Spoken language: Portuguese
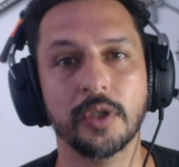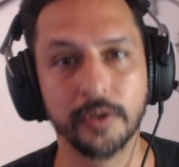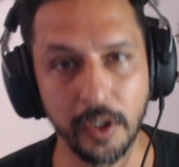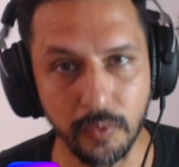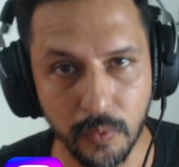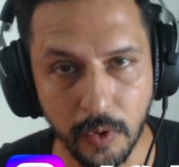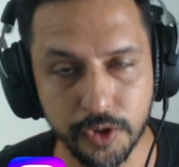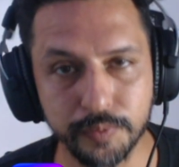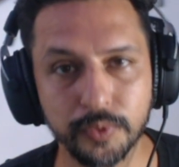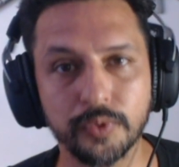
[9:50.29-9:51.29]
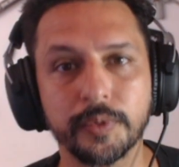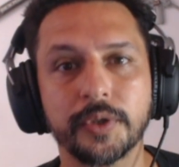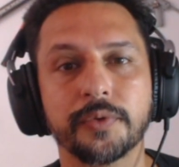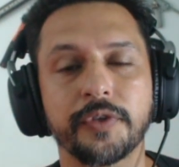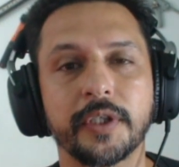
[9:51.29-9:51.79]
Tenha um ótimo domingo,
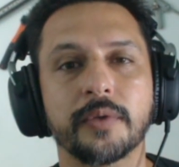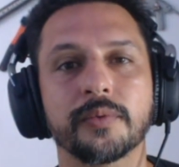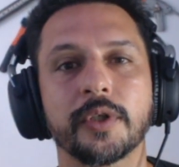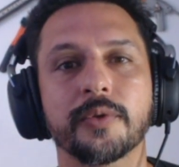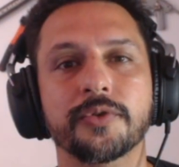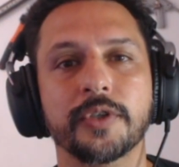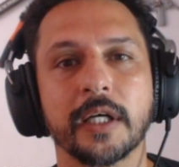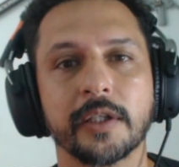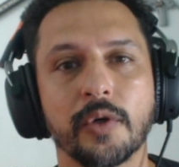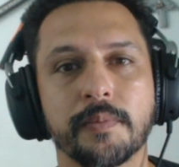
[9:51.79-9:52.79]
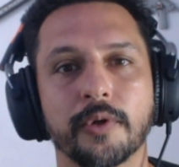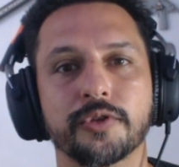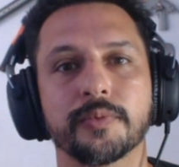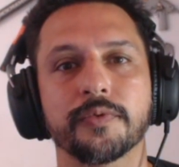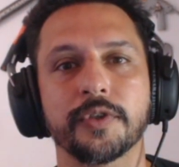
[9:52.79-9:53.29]
fique com Deus e até o
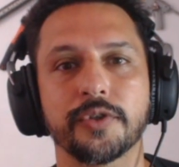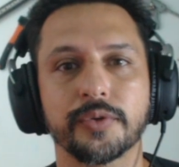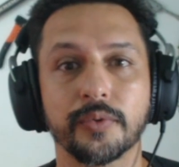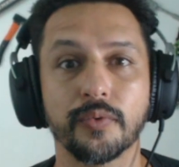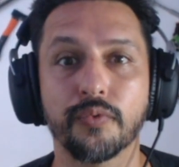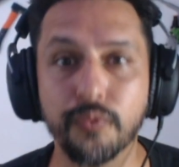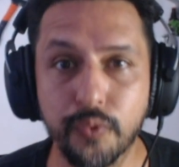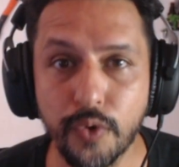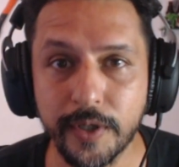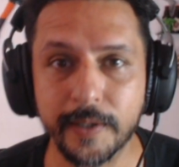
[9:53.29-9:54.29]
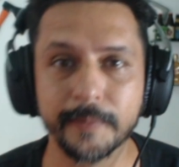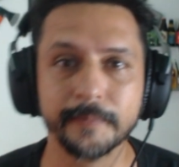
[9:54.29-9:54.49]
próximo vídeo. Fui!